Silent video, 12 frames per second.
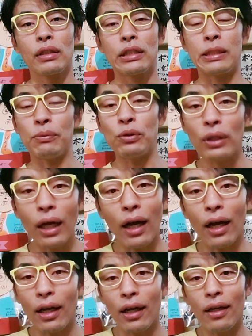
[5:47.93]
自分
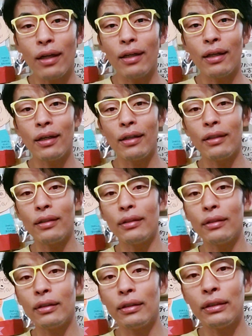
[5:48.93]
が
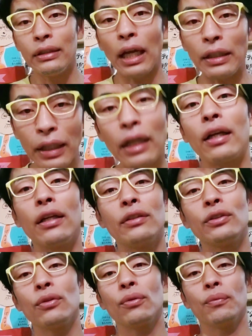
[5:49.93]
やりたいからなん
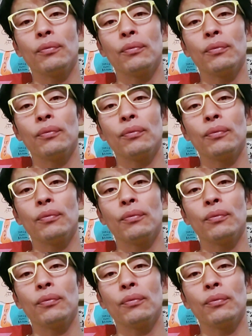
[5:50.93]
ですよ